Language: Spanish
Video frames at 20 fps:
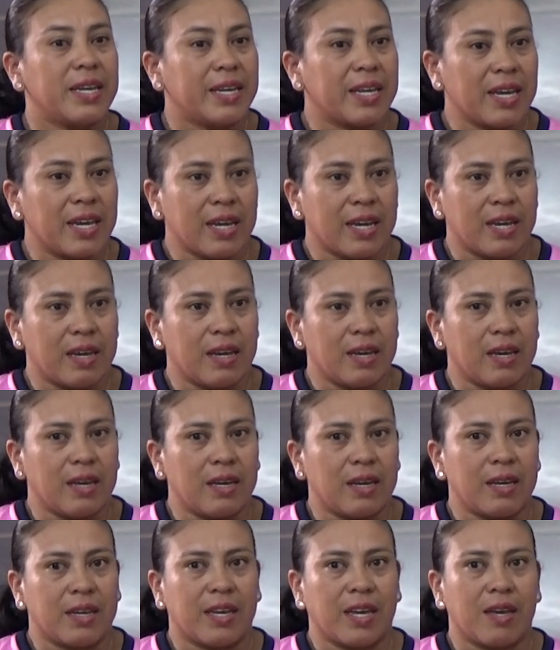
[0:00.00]

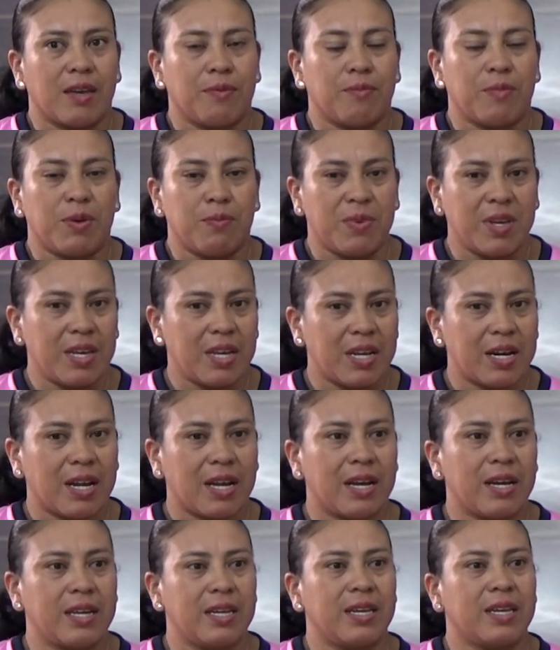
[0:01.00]
que, me
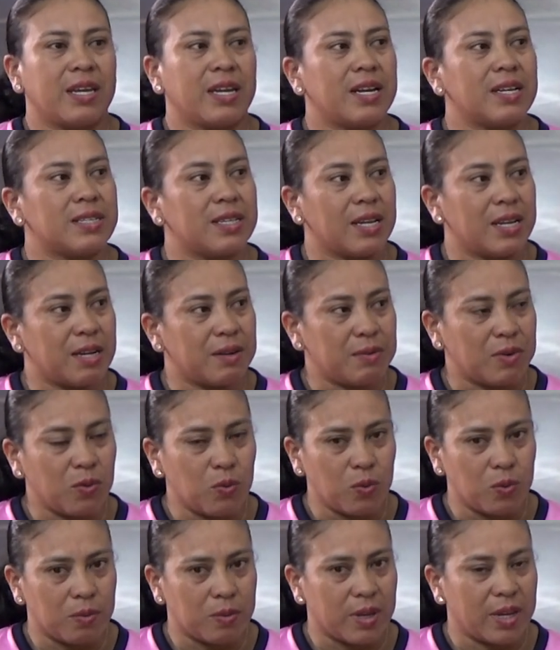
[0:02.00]
mira y quiere
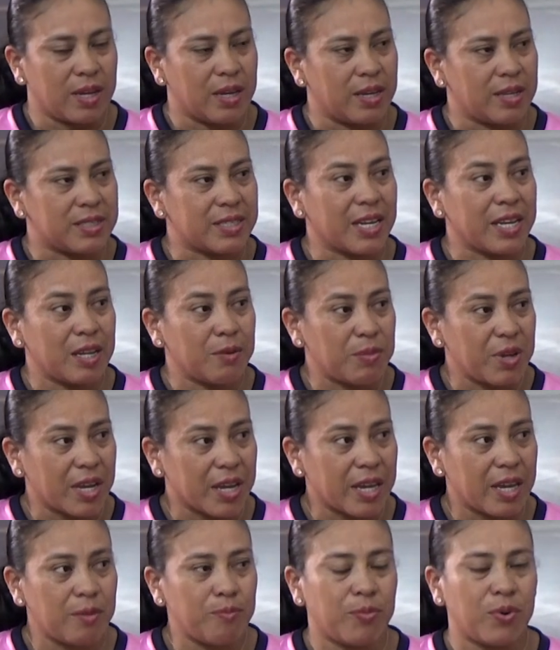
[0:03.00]
eh, seguir mi
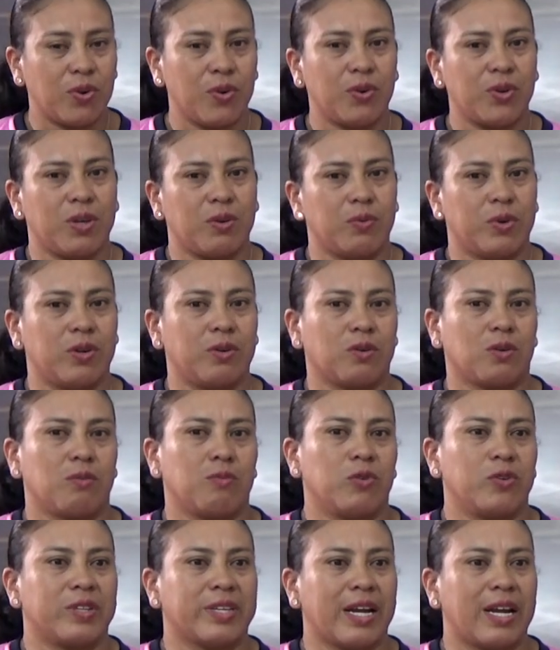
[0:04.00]
ejemplo y bueno,
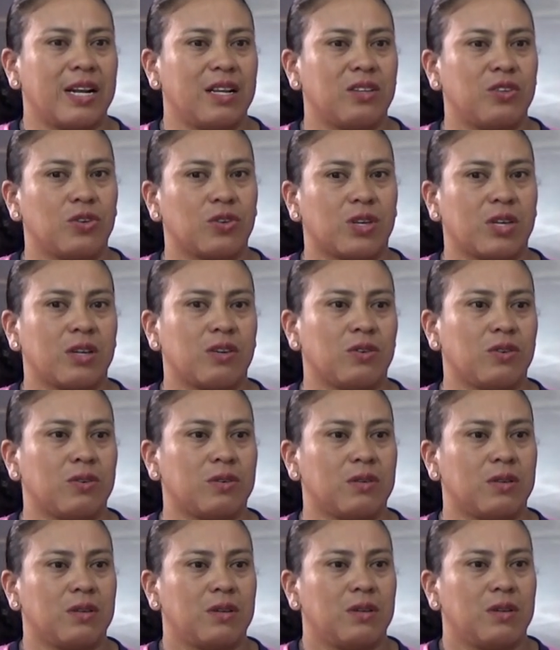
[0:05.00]
como tal yo
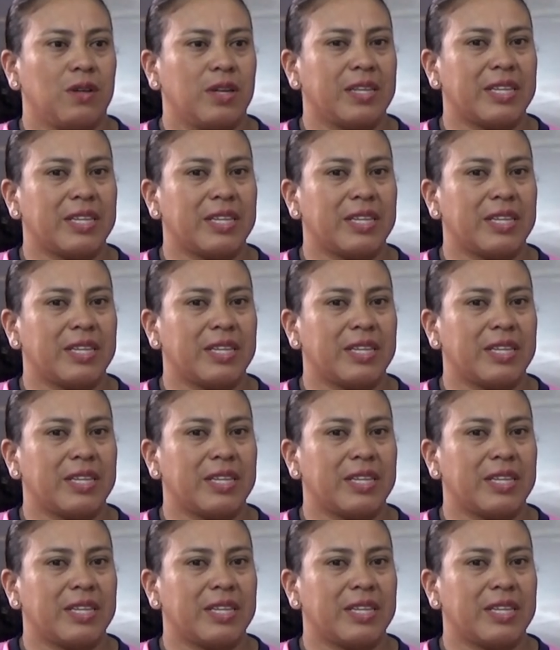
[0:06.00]
quiero